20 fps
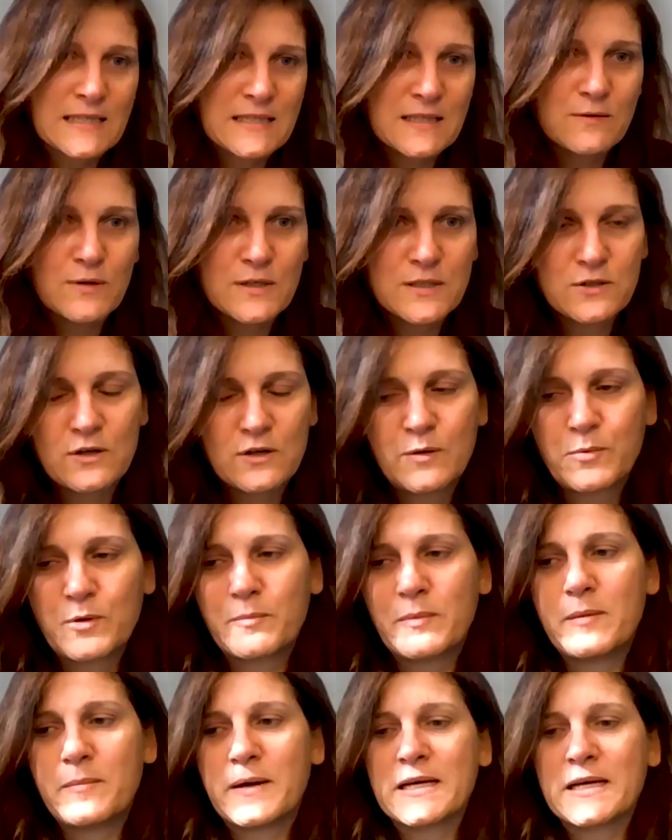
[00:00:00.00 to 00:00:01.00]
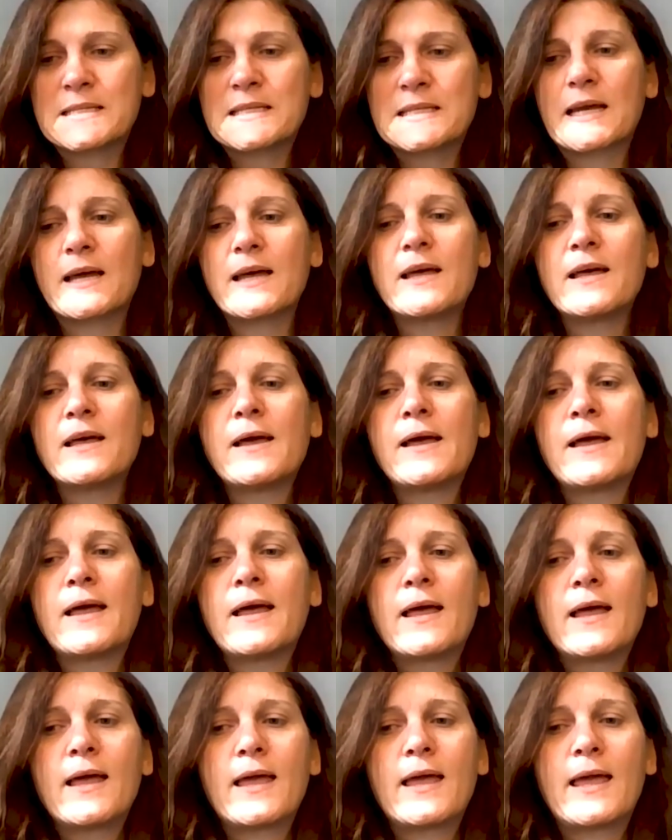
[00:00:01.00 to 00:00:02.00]
situazioni problematiche
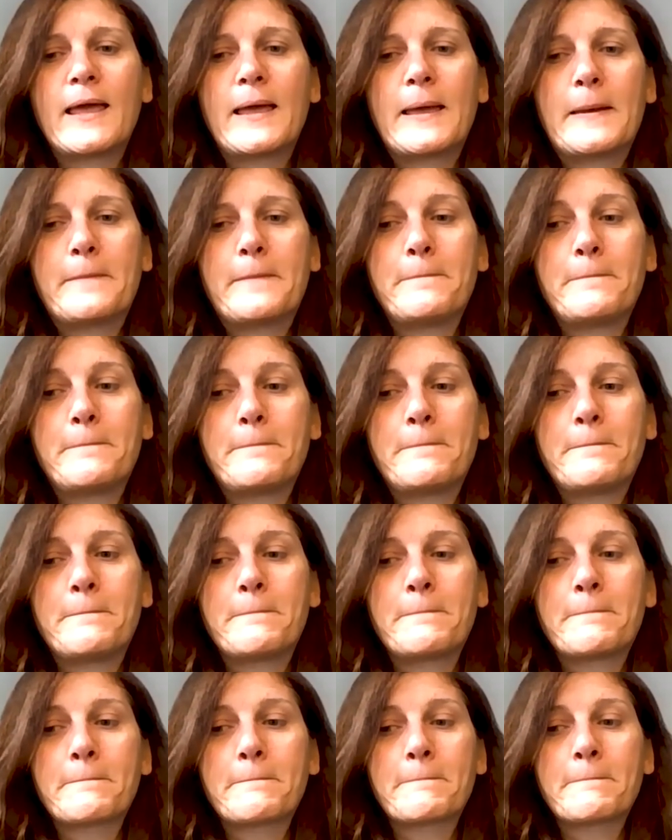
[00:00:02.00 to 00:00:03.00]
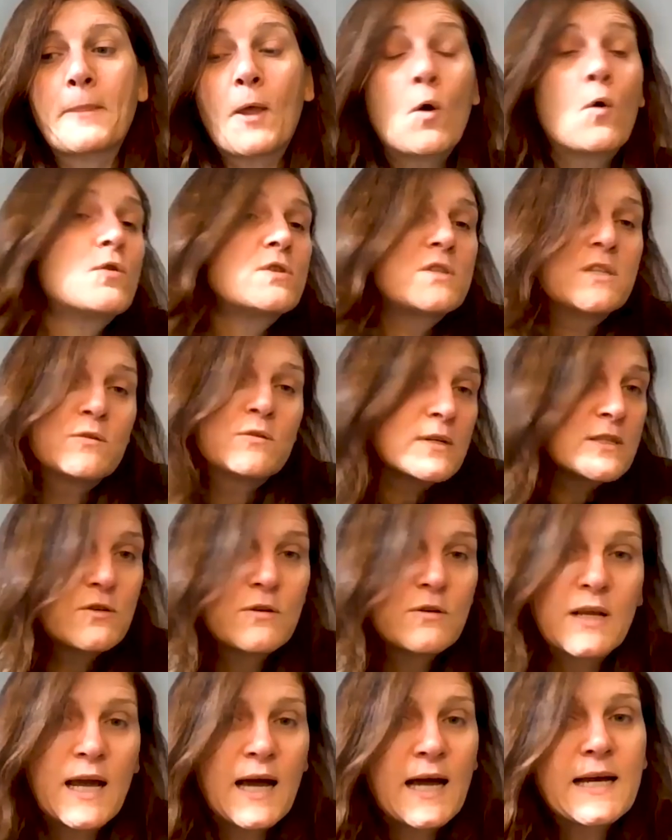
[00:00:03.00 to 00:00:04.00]
ehm, o
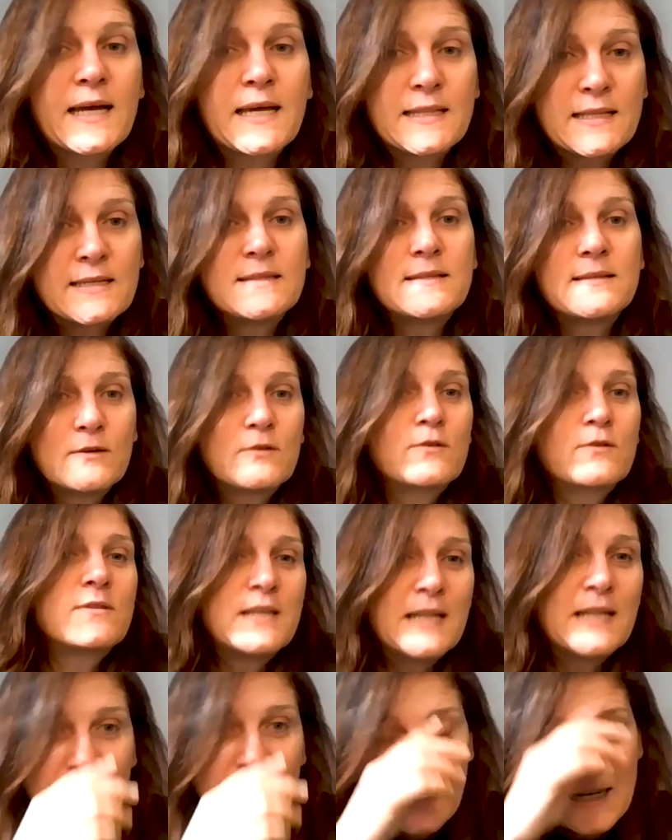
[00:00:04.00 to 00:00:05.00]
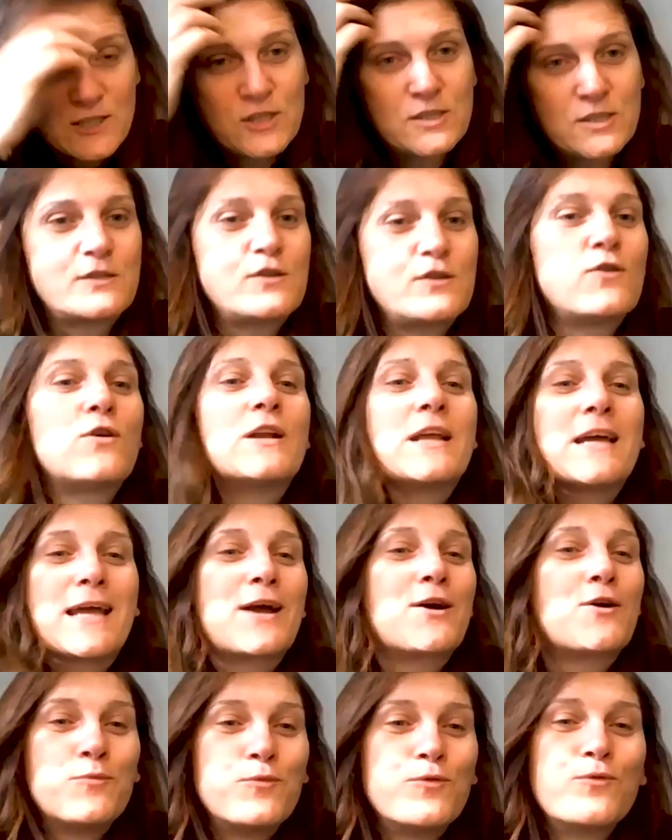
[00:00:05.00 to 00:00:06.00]
situazioni anche di, di, ordinaria gestione
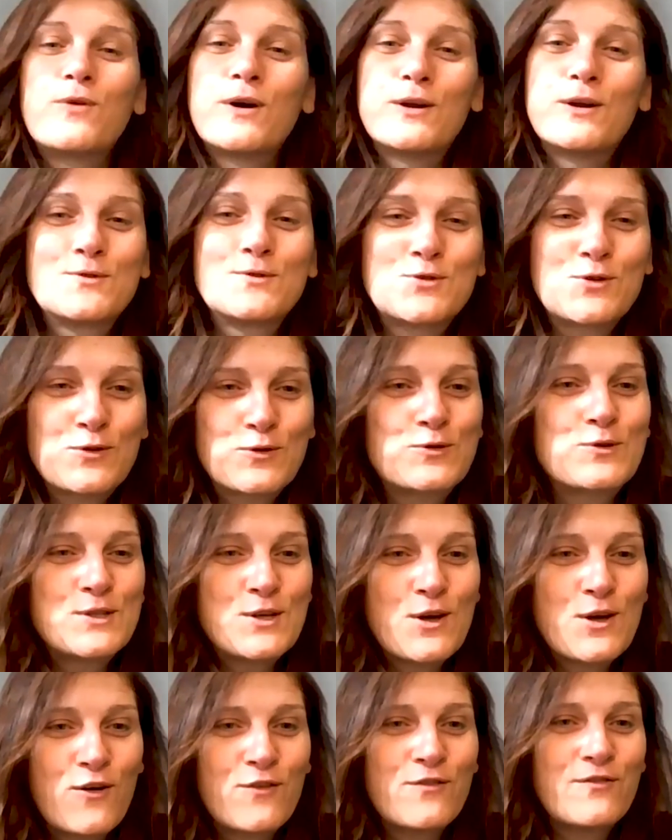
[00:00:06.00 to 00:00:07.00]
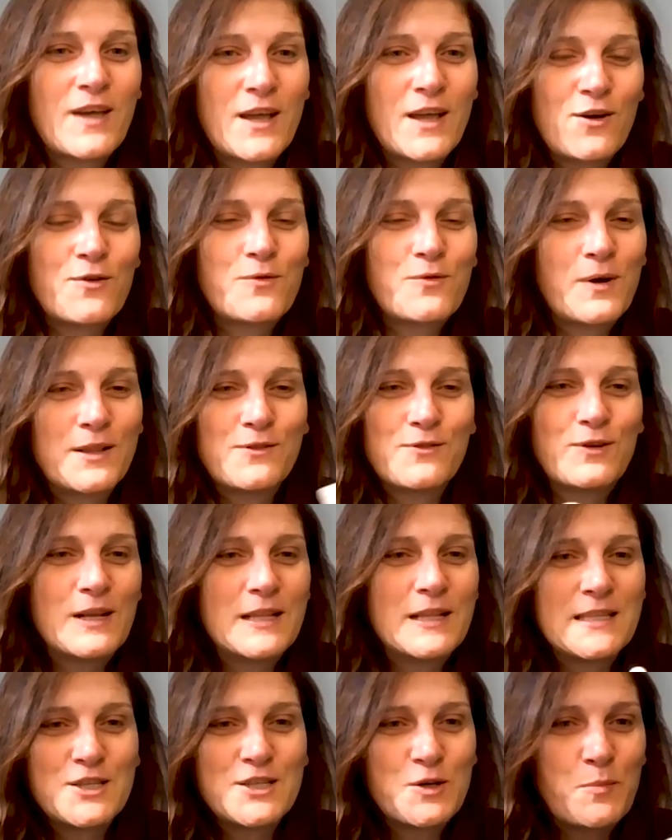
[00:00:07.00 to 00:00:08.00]
che comunque non sono così ovvie, no? quando
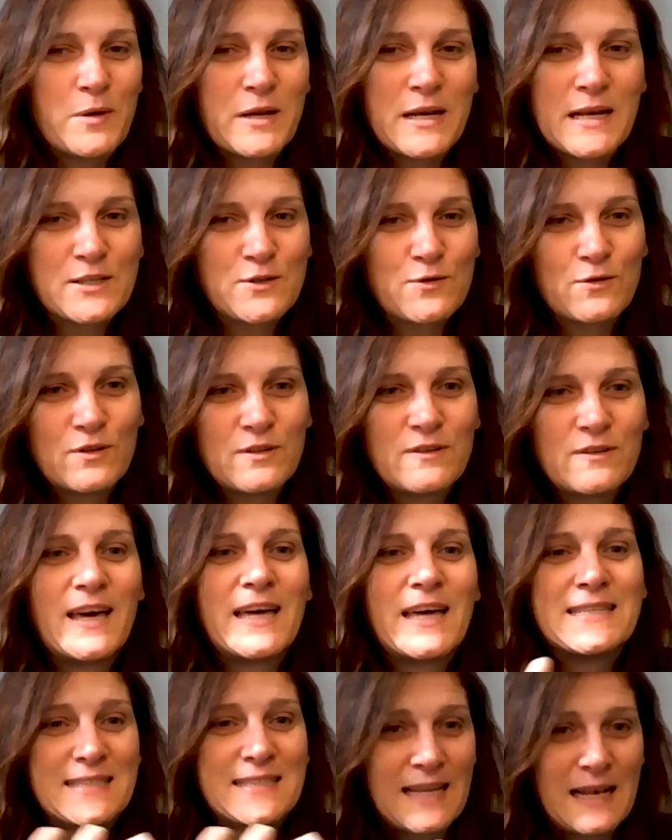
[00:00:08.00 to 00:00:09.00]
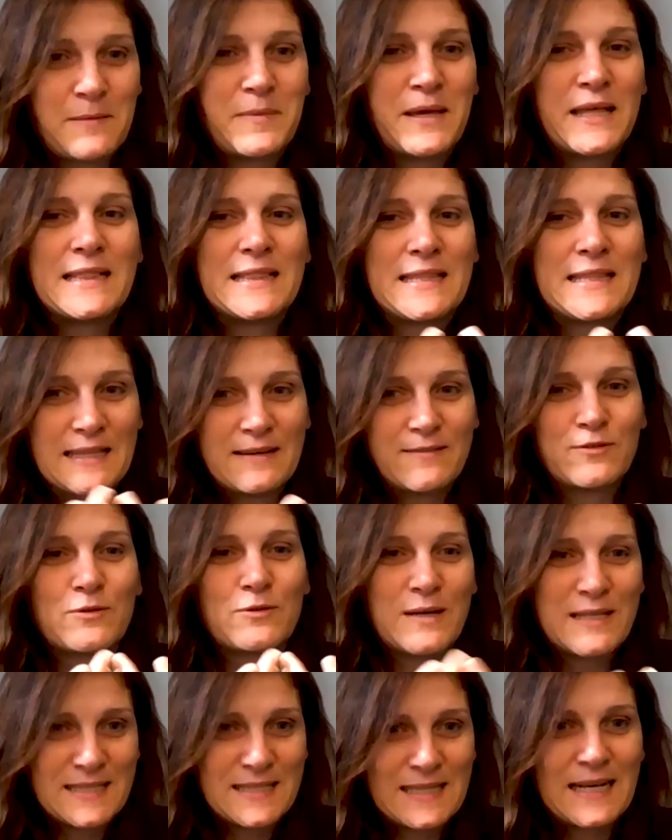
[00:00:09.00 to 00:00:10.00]
le discipline sono diverse, le menti
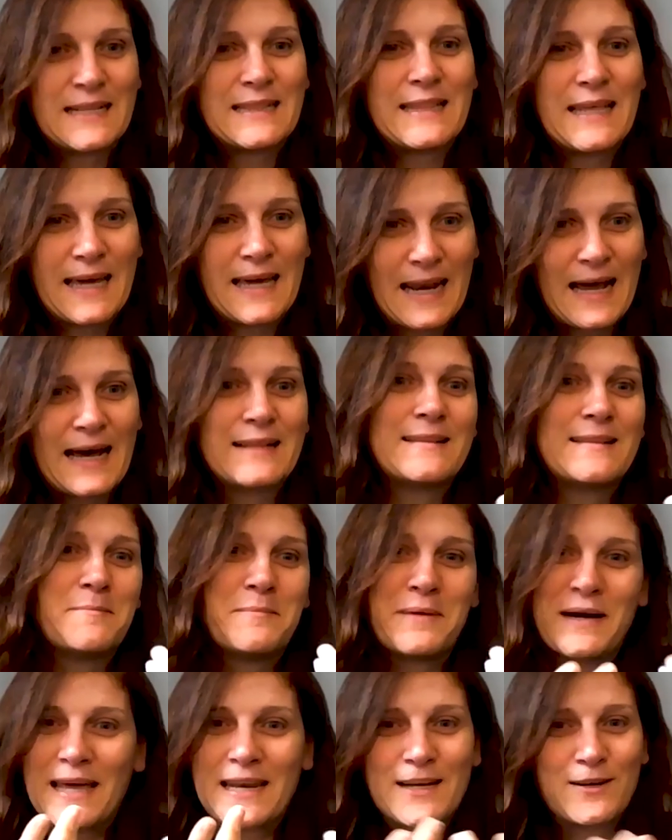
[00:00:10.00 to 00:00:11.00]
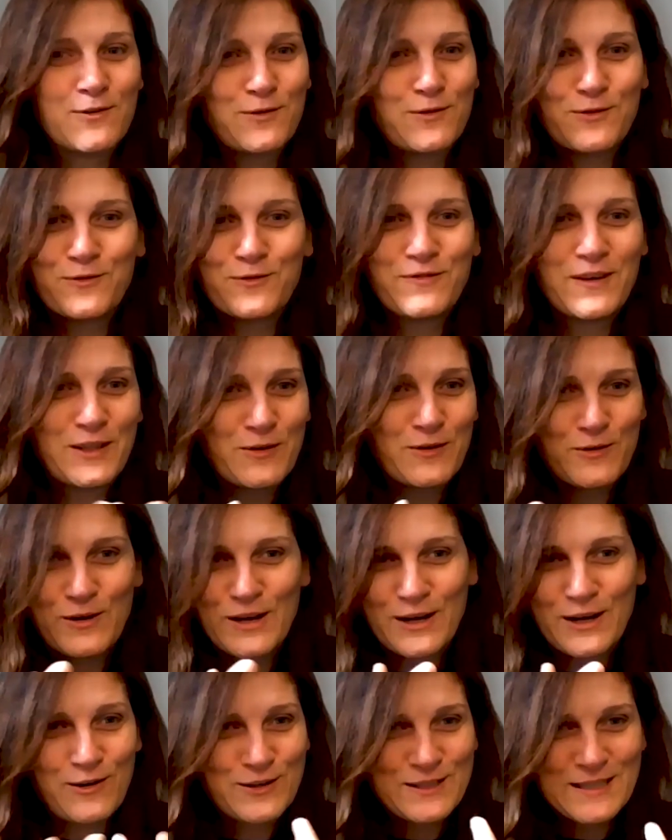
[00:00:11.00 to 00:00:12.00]
devono essere integrate e magari non, non vedono
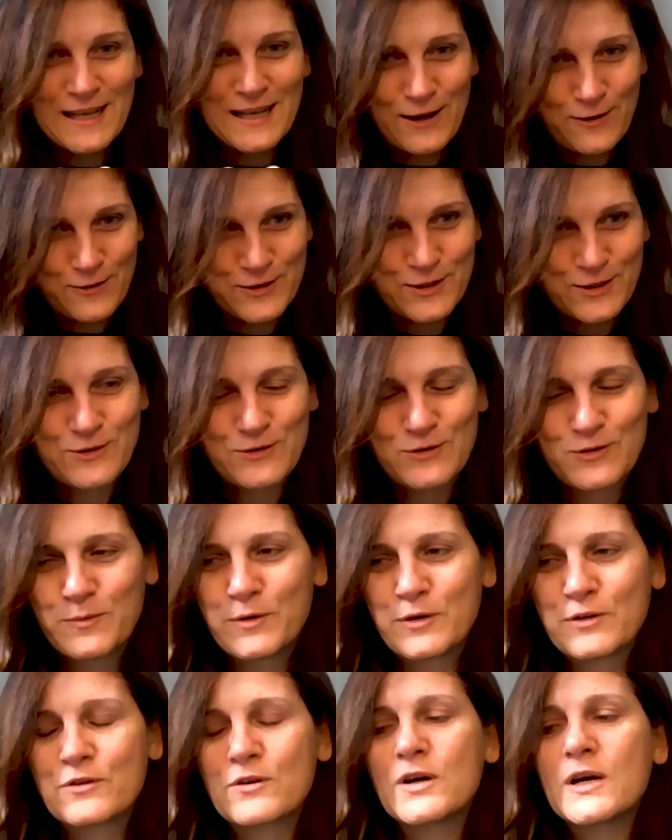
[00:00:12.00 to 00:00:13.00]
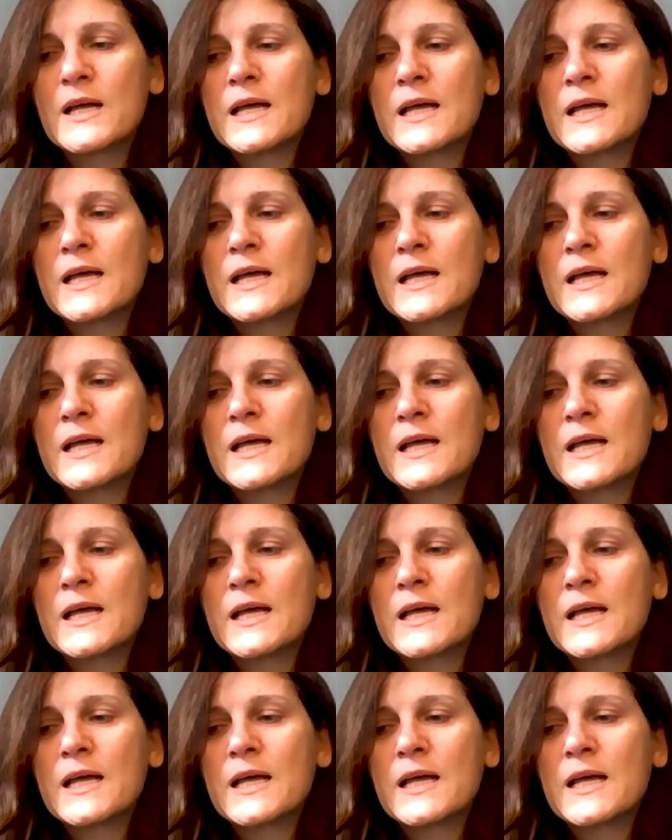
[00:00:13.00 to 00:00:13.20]
le cose nello stesso modo.